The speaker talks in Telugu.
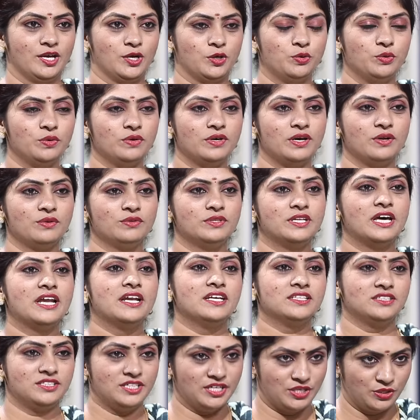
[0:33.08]
గురుగారు
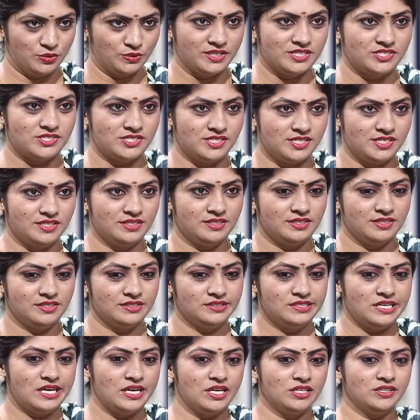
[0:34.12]
ధనత్రయోదశి
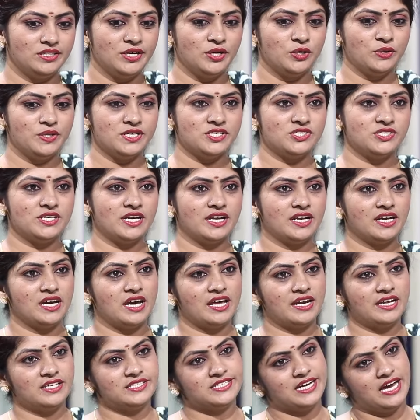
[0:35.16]
ధనత్రయోదశి
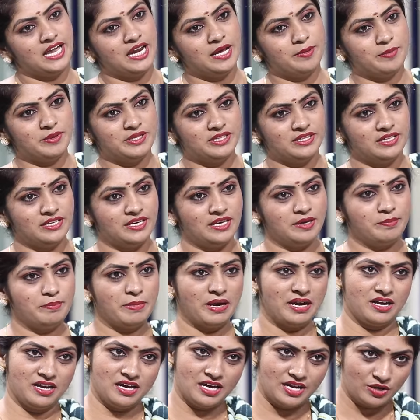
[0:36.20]
అనగానే చాలా మందికి
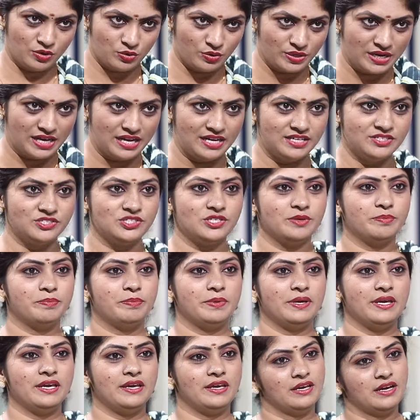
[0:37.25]
బంగారం కొనాలని
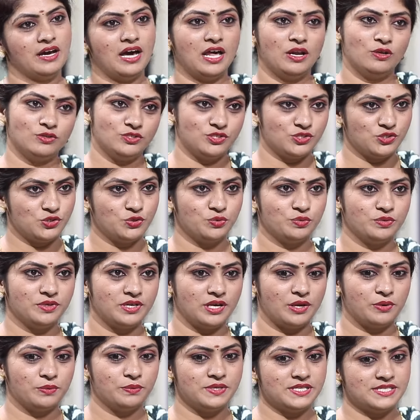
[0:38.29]
చెప్పి ఆలోచిస్తూ
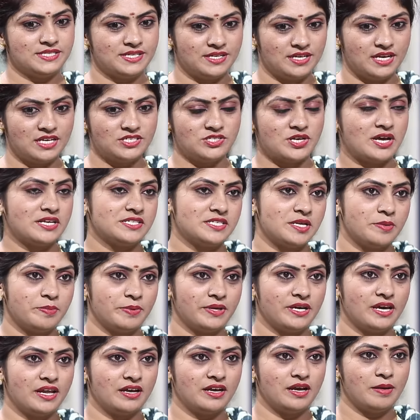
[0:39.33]
ఉంటారు నిజంగా శాస్త్ర
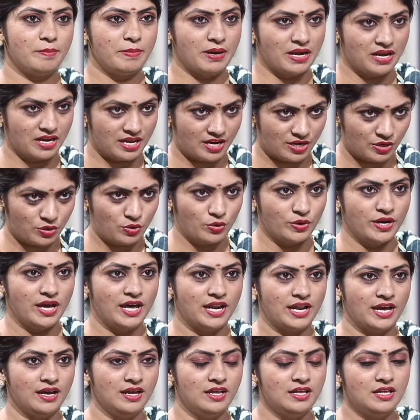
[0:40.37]
ప్రకారంగా బంగారం
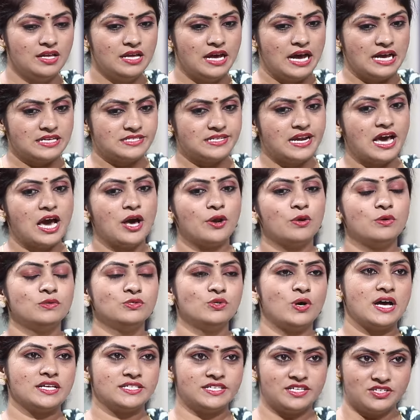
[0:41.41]
కొనాలా అసలు ఆ
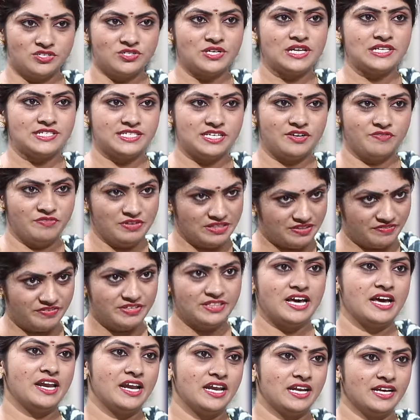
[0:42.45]
రోజు ఆచరించాల్సిన విధి
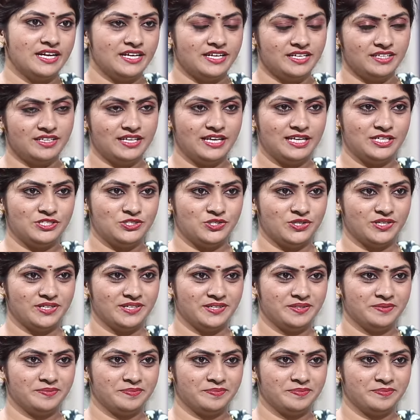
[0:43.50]
విధానాలు ఏంటి తెలియజేయండి